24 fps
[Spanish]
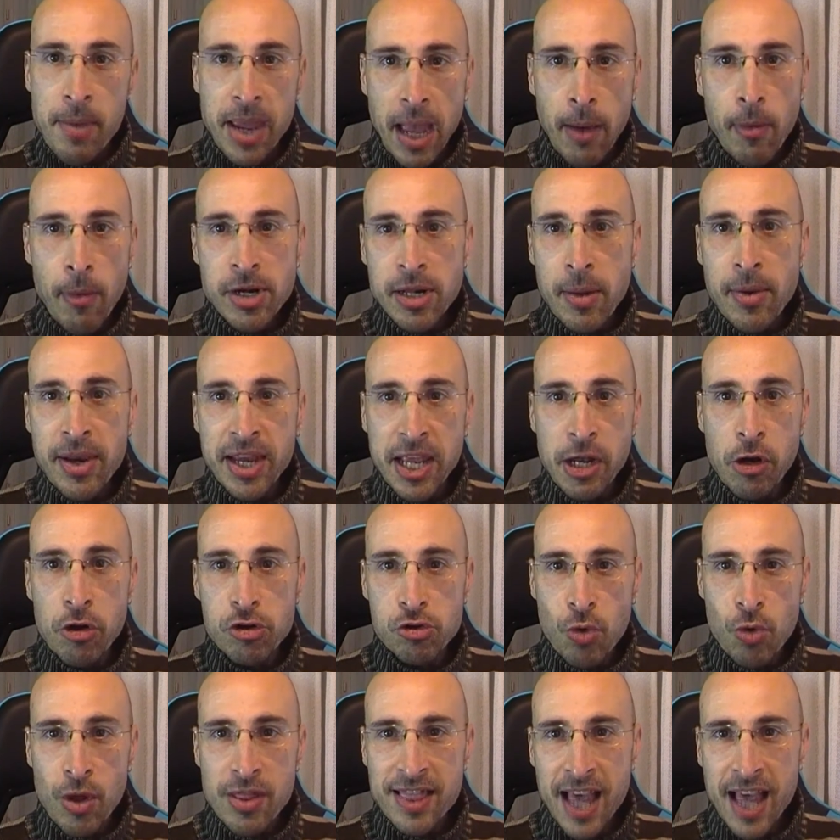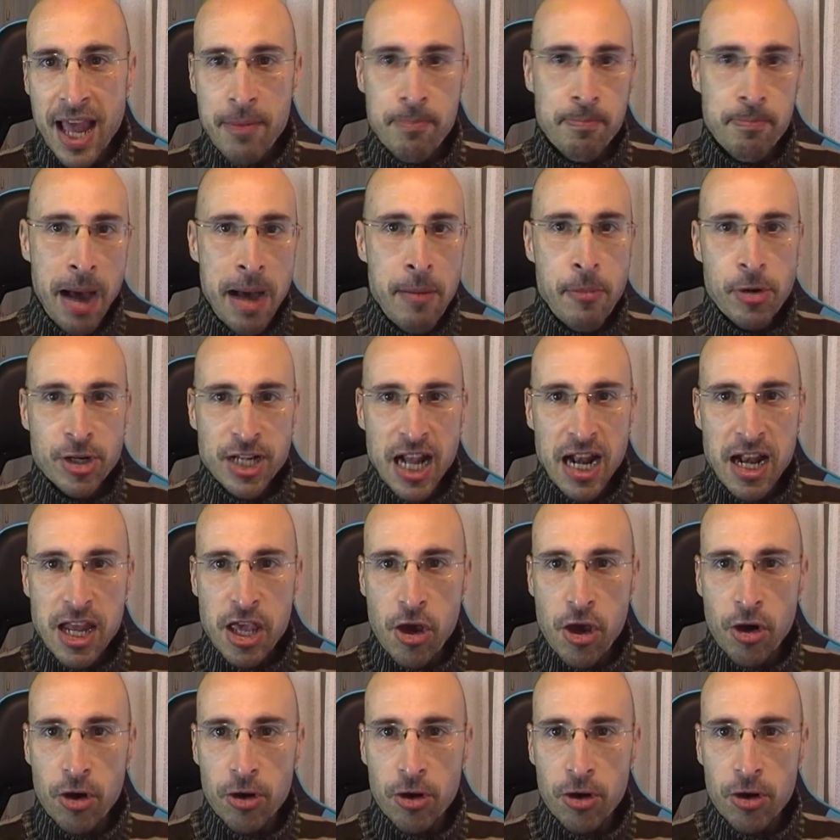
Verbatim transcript: Venga, vamos a ver qué nos cuentan. ¡Vamos al